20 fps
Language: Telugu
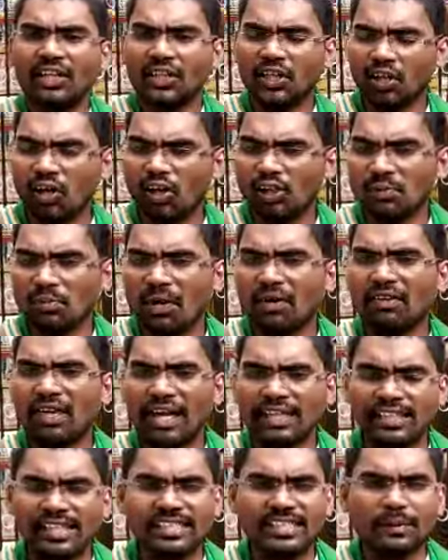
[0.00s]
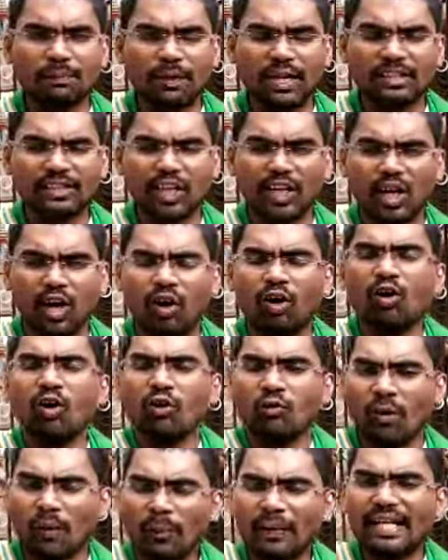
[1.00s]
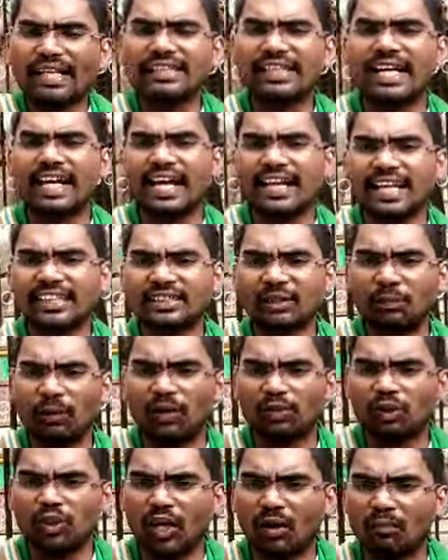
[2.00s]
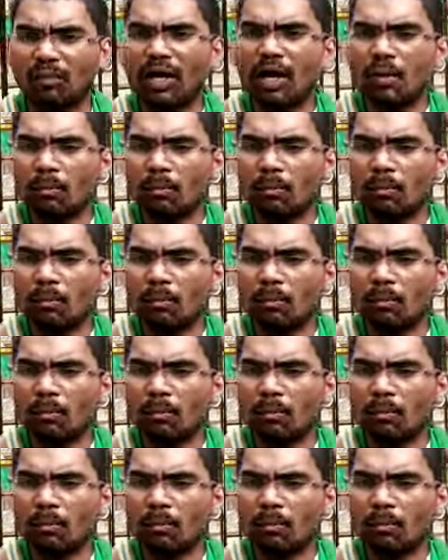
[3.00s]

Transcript: ఈ రోజు మేము ఏజెన్సీ ప్రాంతాల్లో విపరీతంగా నష్టపోతున్నాం